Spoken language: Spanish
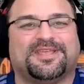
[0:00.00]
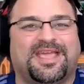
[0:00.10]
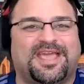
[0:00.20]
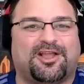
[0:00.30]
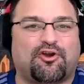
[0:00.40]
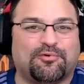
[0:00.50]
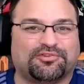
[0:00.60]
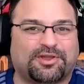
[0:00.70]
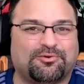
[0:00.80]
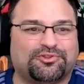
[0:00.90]
eh,
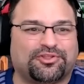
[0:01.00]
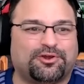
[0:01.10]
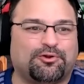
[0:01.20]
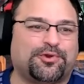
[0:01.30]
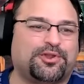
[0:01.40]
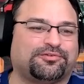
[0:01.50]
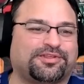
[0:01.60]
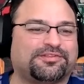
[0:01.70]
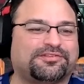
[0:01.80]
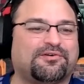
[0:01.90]
como segundo de grupo y
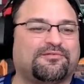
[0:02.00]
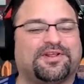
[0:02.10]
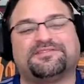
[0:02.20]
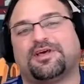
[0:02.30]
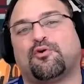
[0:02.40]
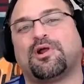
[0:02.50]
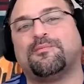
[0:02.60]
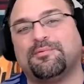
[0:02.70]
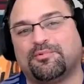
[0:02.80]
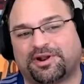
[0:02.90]
cruzándose con Francia, lo
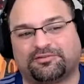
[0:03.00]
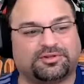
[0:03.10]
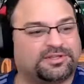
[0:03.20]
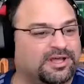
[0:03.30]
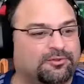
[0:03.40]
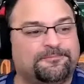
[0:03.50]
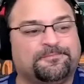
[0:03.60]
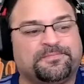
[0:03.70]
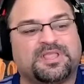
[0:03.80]
cual vimos el resultado.